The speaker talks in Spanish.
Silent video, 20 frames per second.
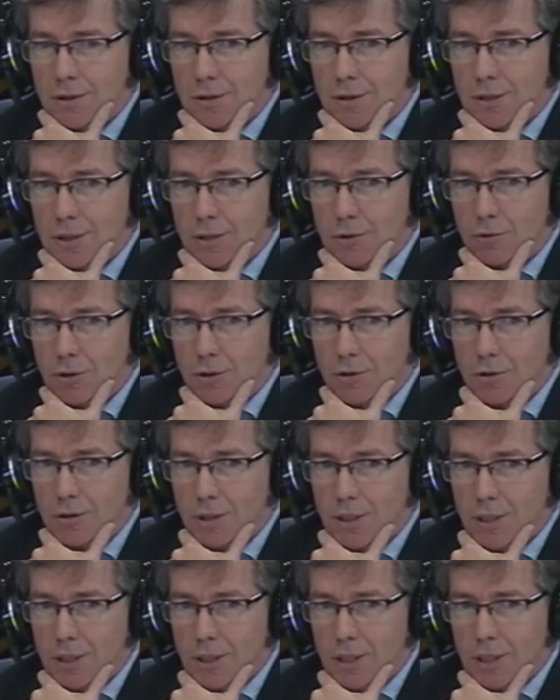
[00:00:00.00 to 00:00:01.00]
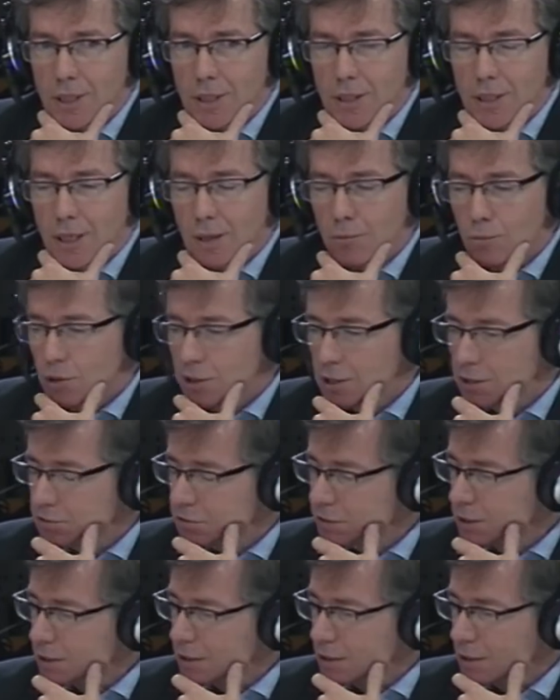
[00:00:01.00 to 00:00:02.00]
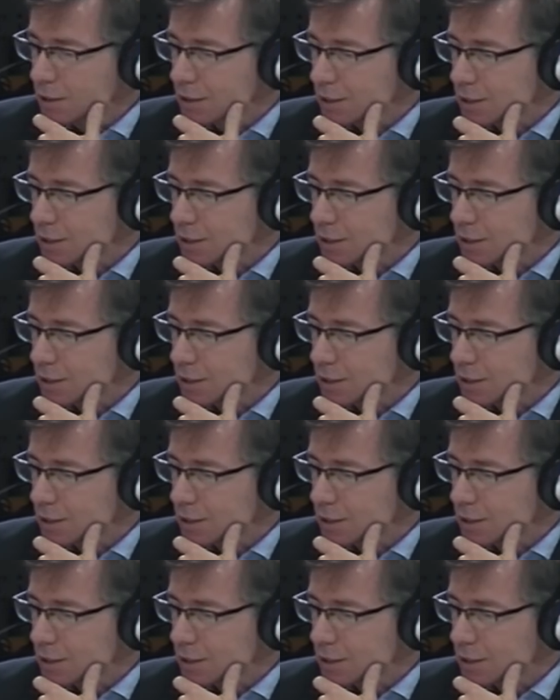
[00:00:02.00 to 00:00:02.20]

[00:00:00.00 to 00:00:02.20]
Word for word: recuerdo que era ya muy difícil,